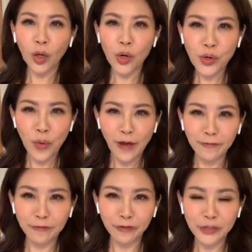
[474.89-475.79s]
公园
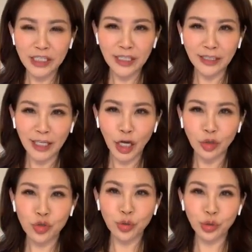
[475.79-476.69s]
附近
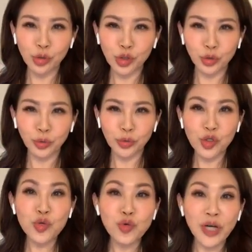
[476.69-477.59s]
的出租
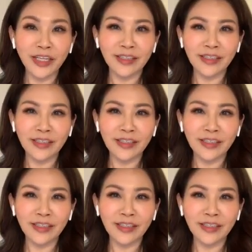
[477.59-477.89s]
租赁，